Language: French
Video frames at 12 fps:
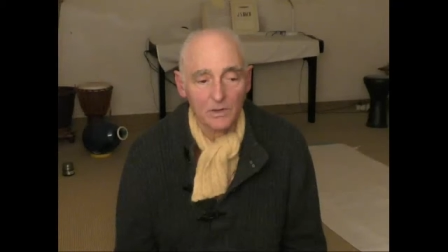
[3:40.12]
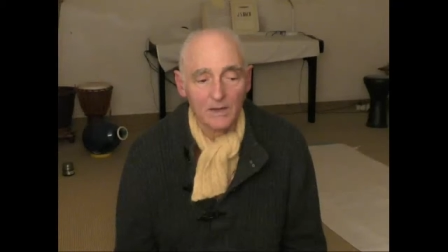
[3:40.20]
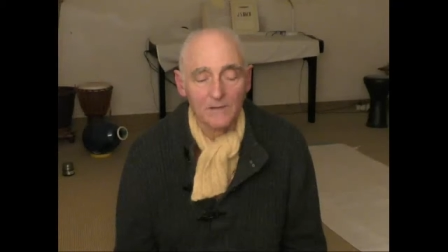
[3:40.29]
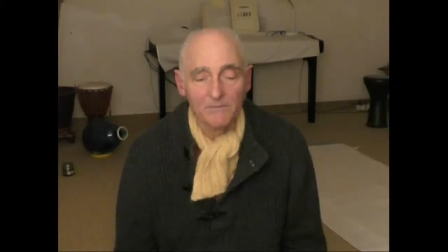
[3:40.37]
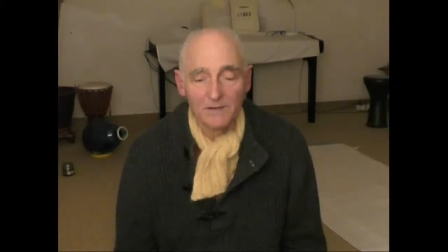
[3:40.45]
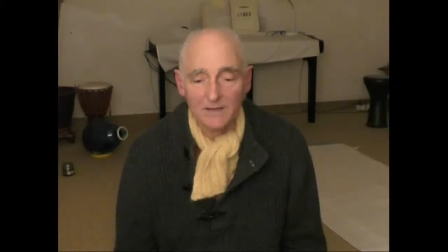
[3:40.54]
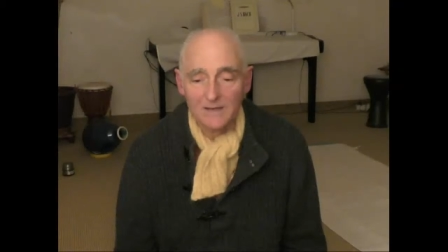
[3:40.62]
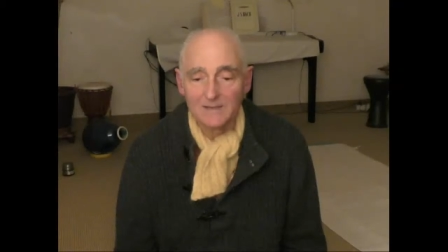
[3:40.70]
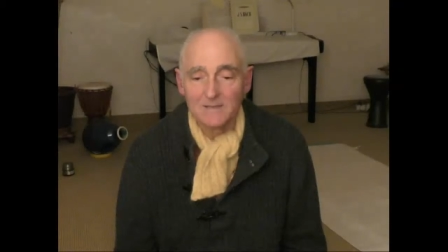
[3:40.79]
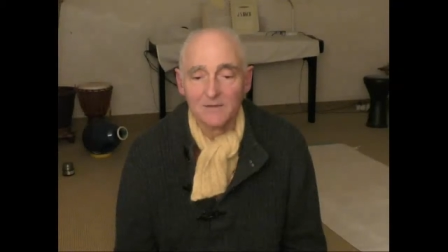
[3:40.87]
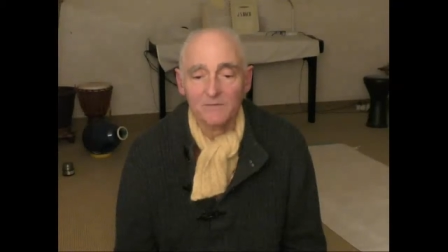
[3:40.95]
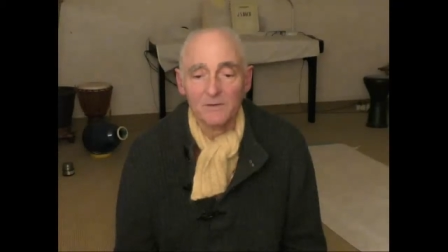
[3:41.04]
révéler
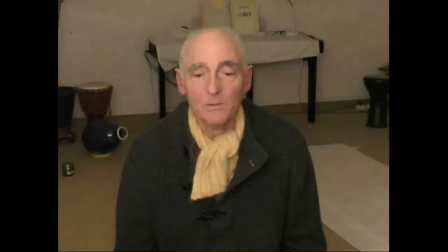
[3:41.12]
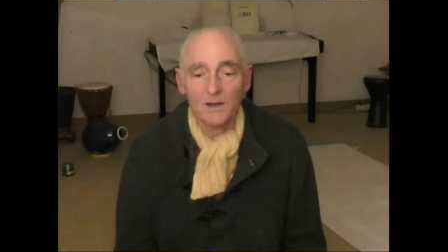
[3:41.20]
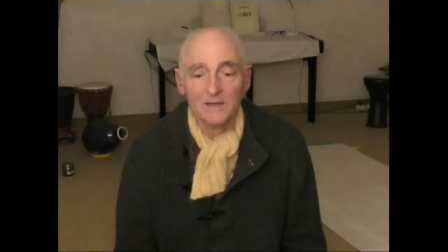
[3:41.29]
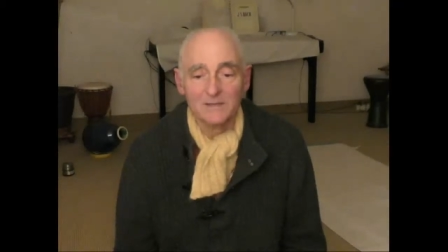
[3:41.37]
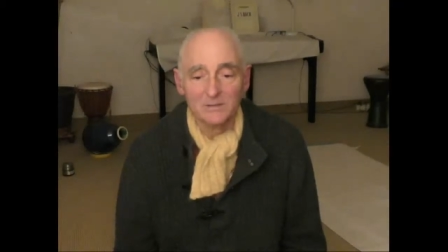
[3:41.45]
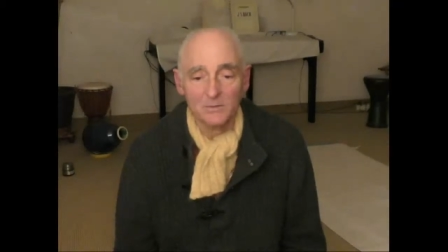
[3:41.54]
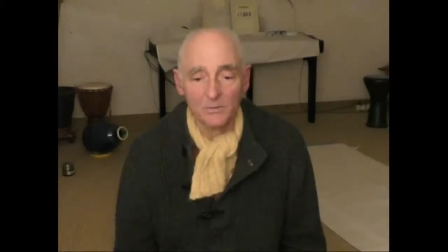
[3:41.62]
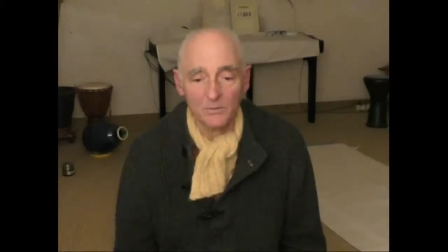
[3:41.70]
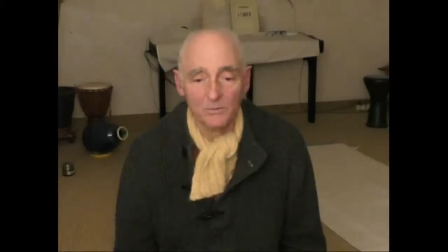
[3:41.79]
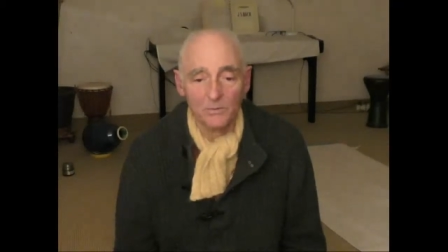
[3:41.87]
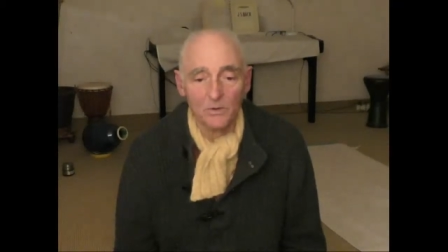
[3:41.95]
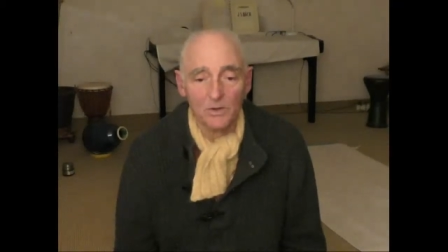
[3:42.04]
sa
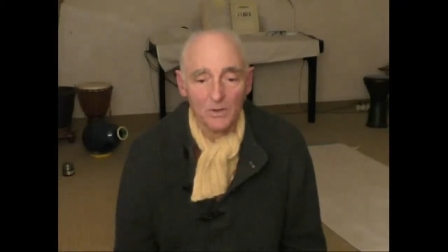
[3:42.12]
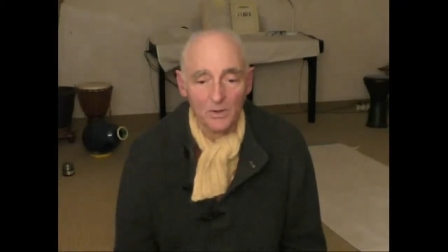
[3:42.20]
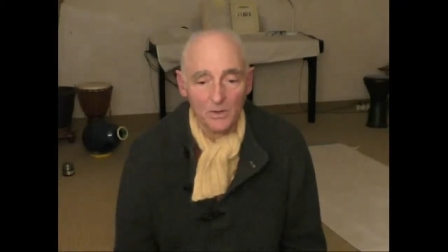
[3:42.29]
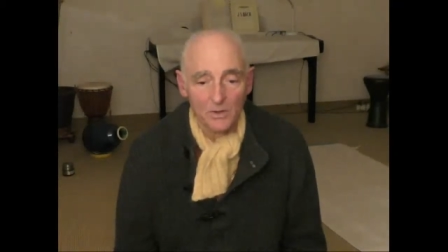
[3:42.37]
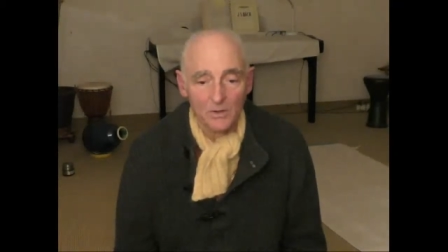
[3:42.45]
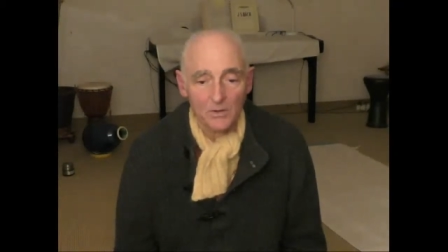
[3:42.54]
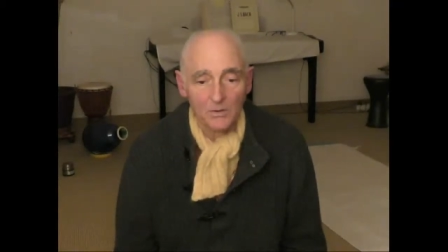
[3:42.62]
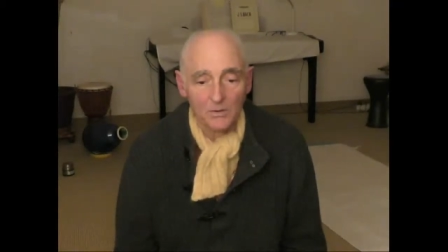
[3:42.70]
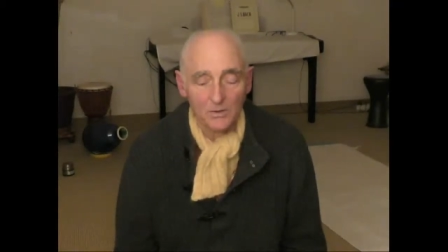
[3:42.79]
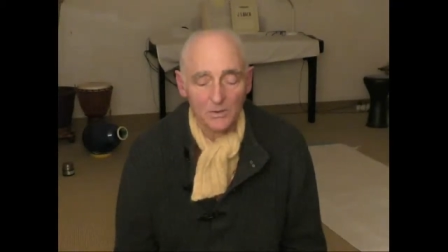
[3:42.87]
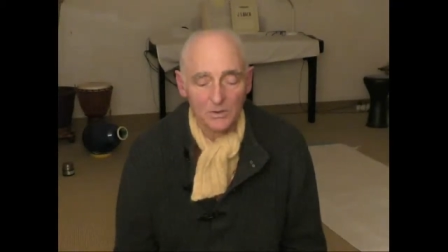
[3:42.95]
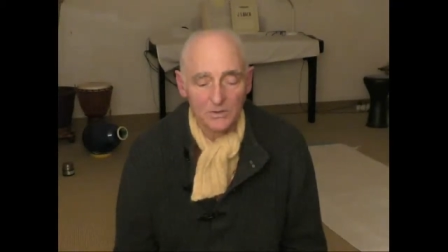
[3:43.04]
vibration
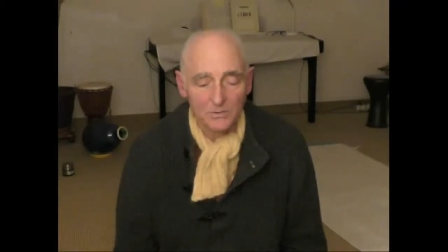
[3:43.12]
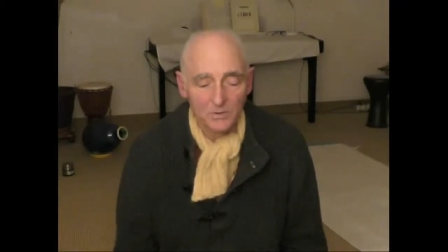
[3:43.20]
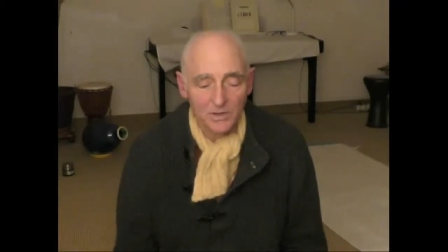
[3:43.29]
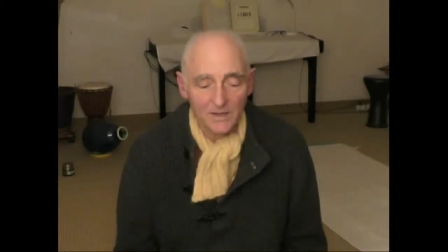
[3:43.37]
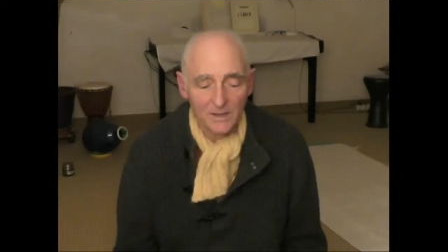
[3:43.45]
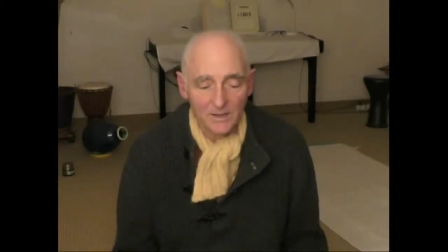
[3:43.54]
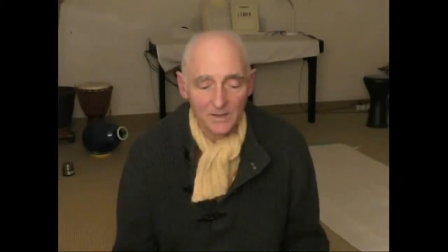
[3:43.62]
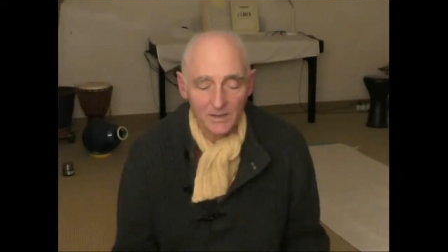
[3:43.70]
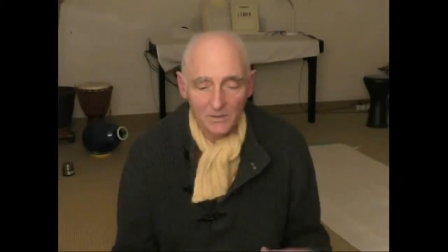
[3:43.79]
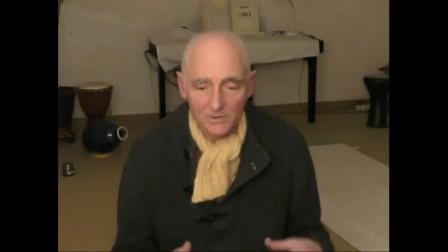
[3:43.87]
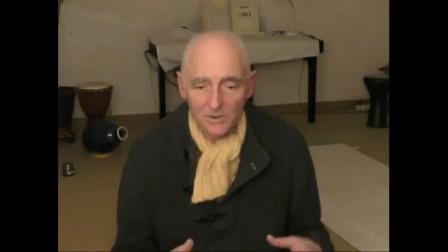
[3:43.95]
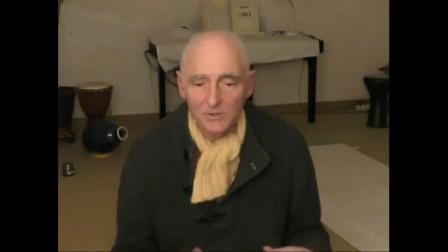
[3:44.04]
lorsque les
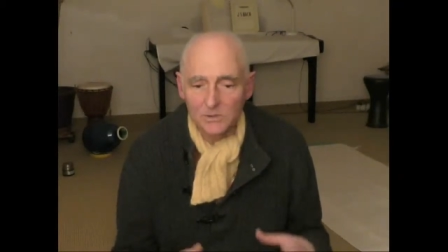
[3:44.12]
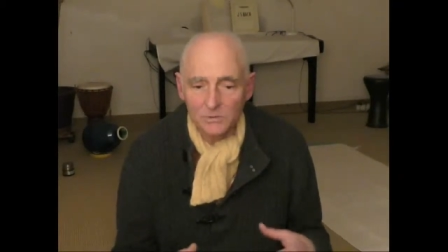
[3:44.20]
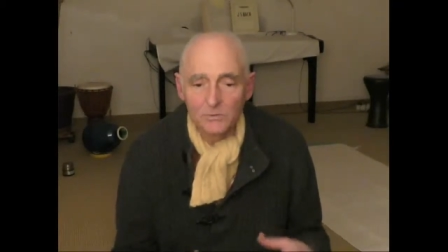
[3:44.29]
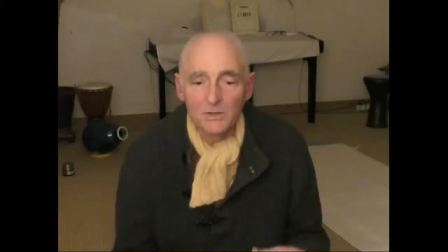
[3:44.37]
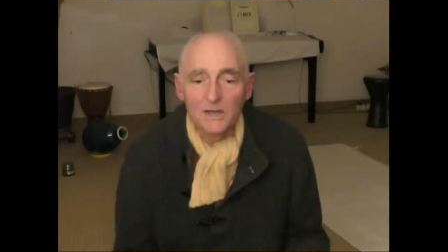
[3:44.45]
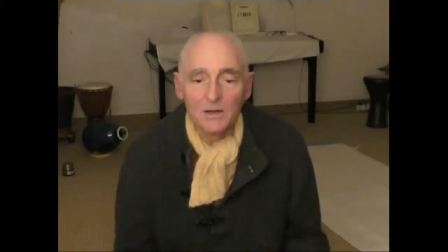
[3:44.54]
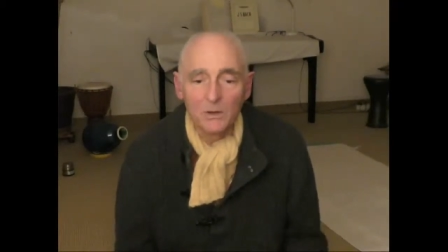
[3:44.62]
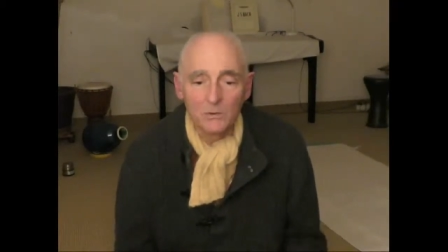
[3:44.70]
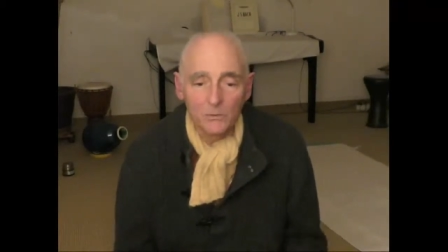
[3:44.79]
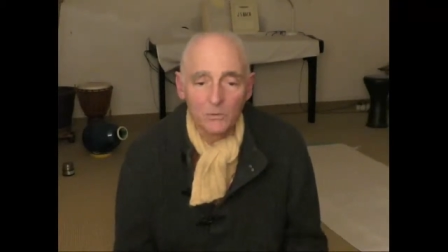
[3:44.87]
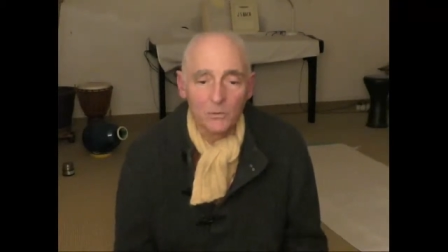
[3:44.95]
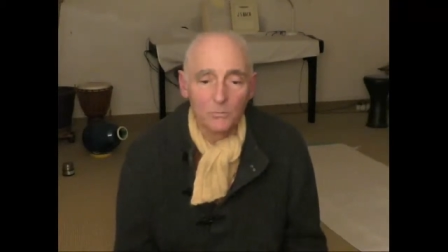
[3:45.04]
tensions qui
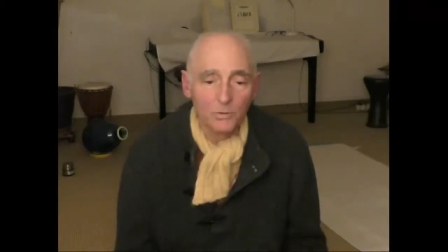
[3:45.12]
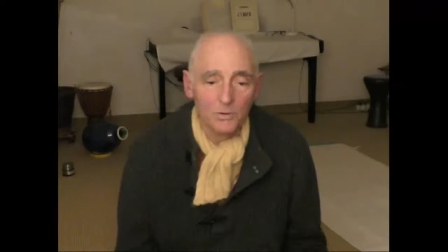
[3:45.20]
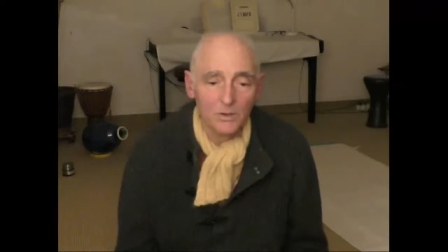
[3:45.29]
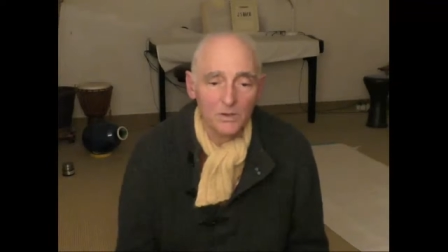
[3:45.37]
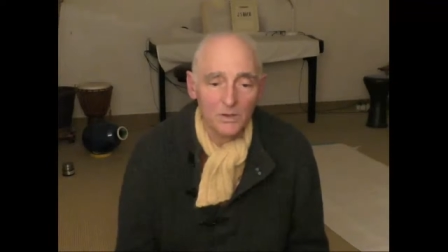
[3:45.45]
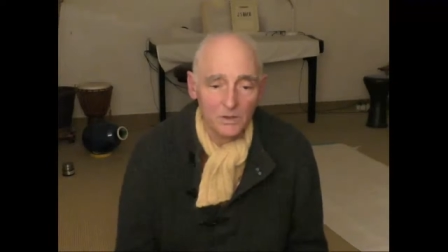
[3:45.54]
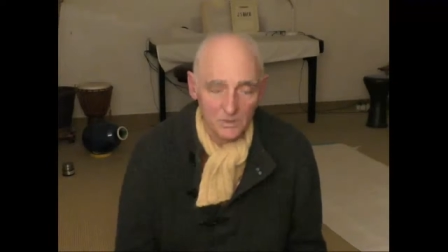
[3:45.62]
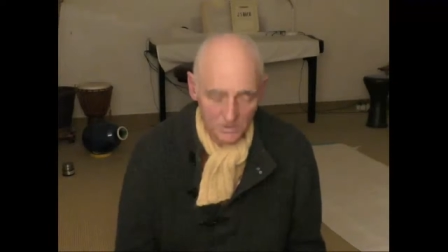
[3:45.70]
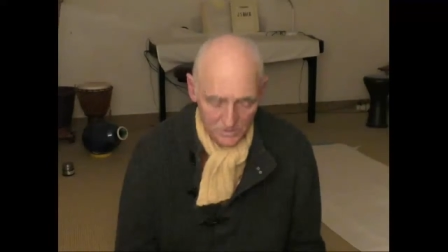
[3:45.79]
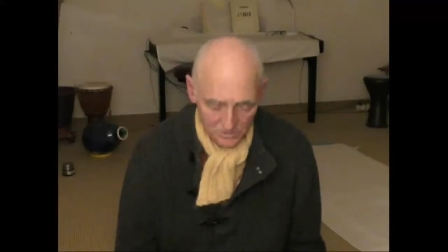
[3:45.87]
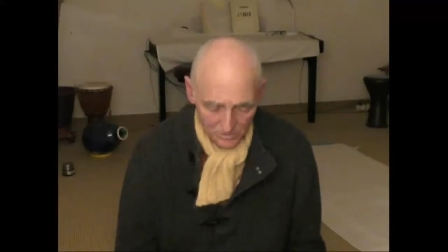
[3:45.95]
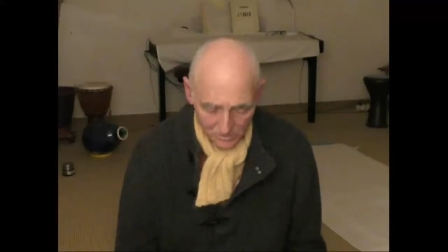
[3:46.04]
l'encombrent
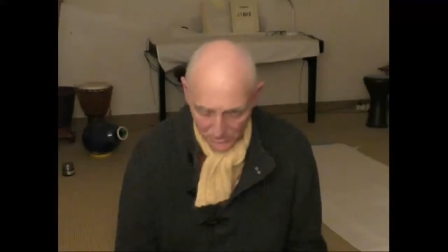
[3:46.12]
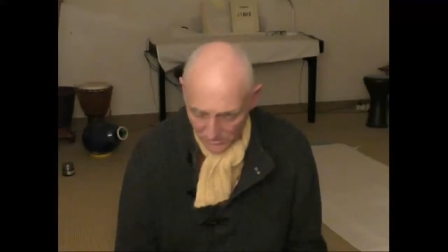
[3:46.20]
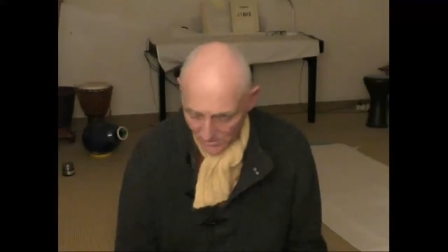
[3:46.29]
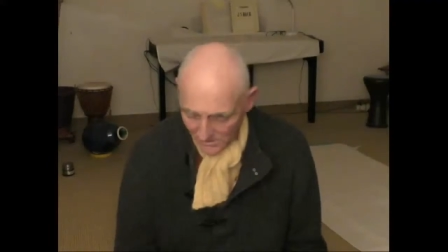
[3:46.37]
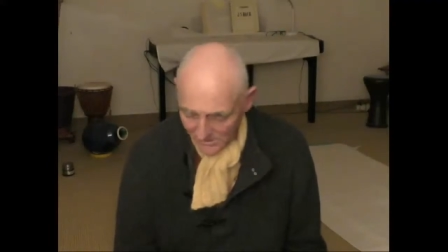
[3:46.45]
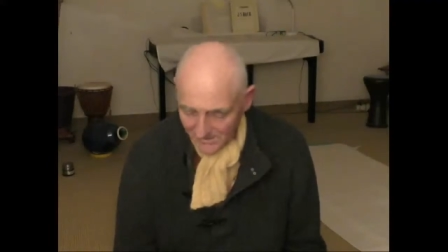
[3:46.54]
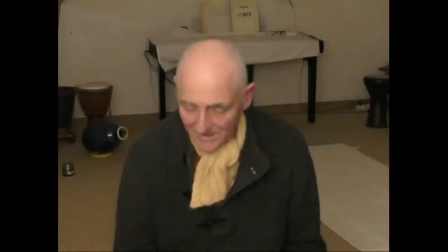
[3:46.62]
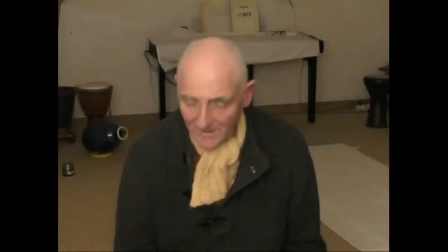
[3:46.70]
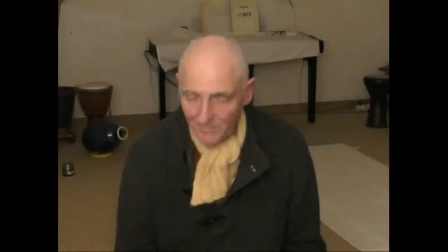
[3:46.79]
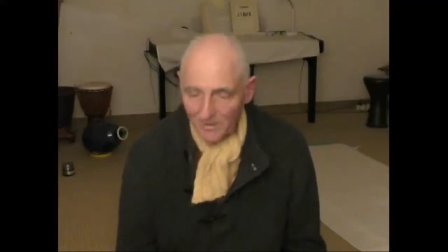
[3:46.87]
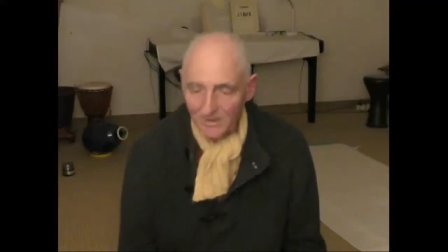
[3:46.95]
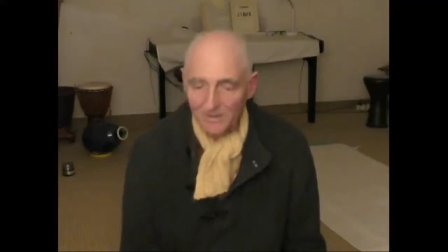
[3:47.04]

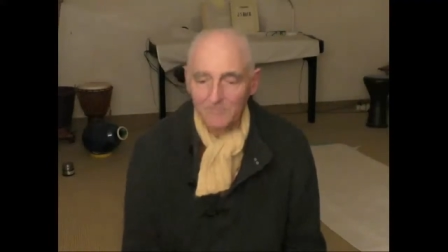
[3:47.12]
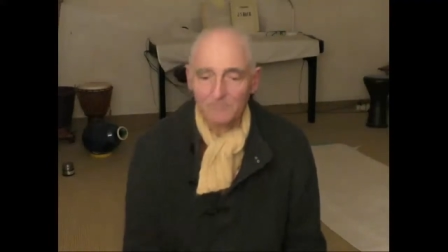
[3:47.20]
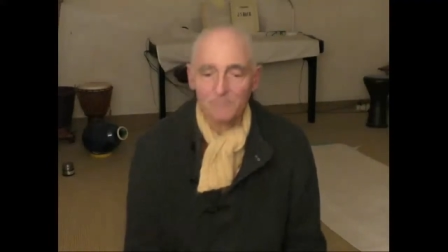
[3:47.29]
s'éliminent. La